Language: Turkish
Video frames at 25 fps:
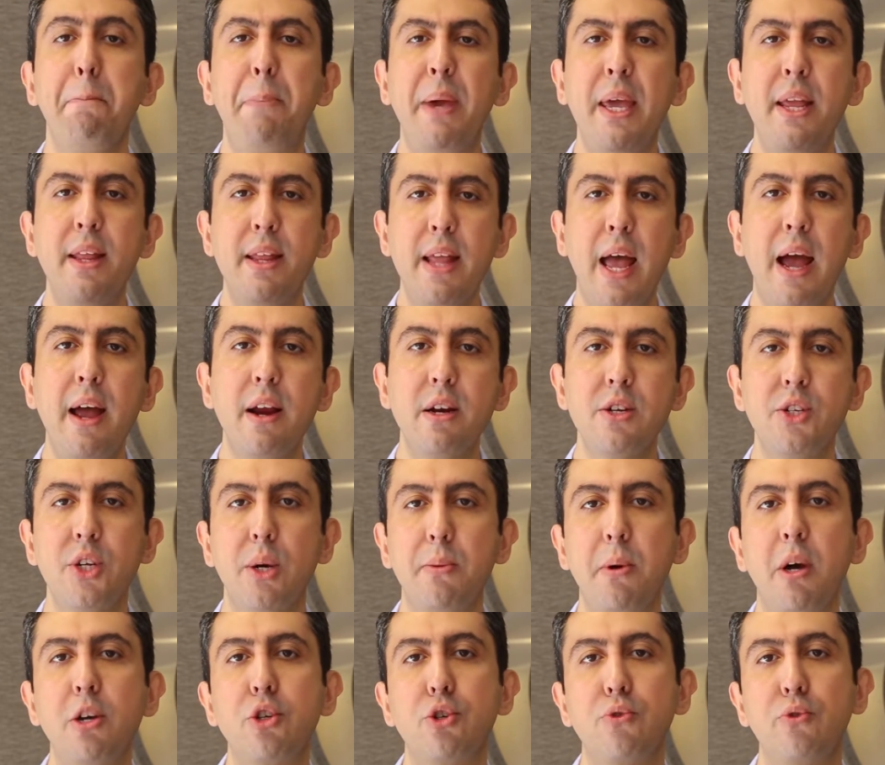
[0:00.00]

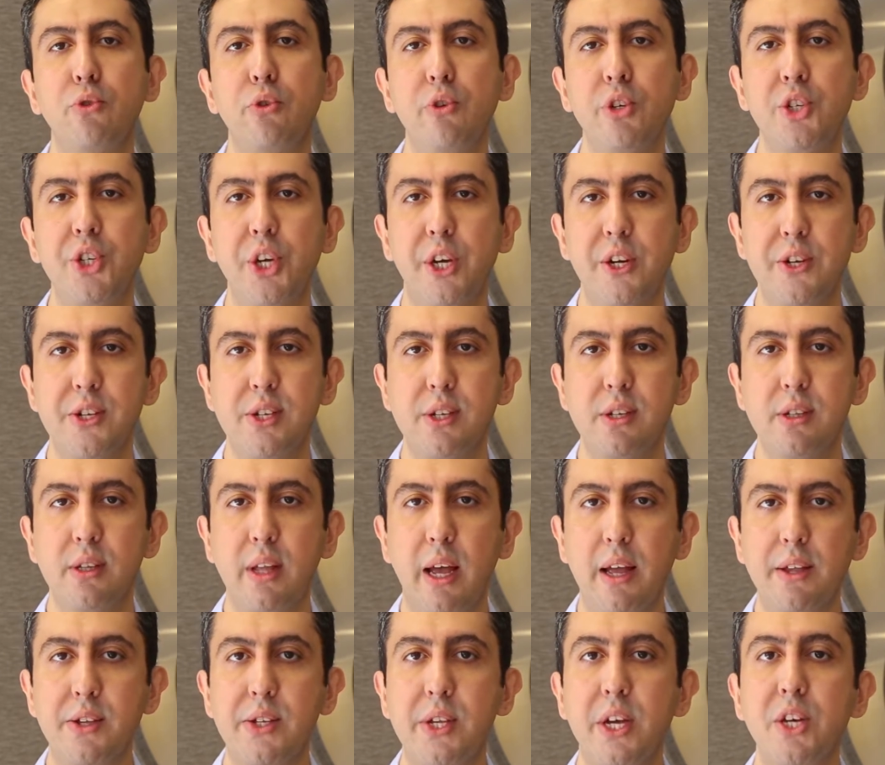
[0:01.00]
Binlerce başvuru
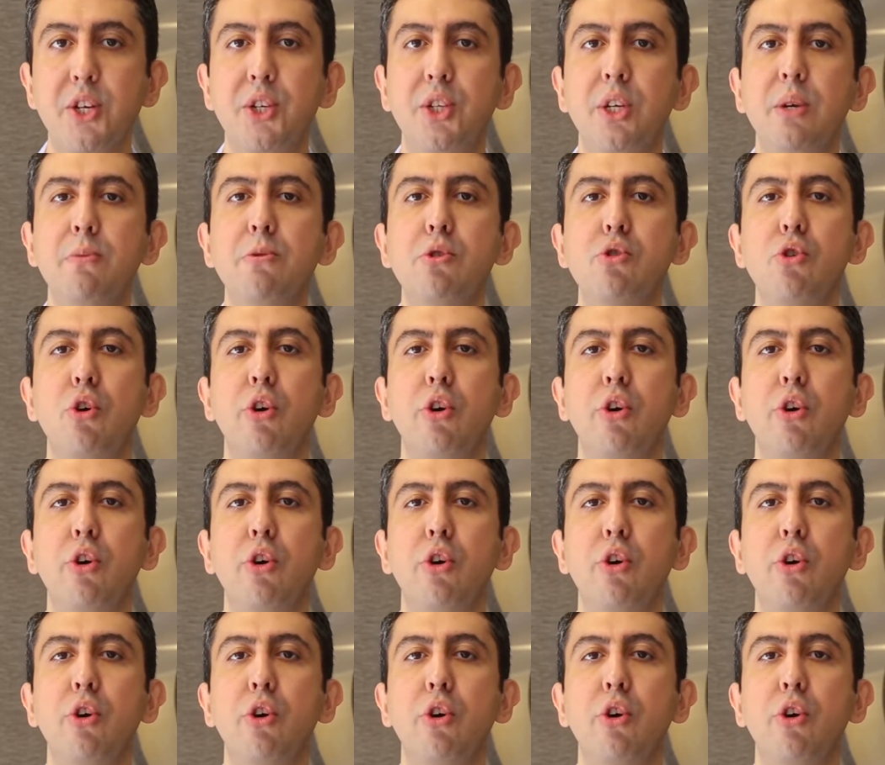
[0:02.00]
içerisinden seçtiğimiz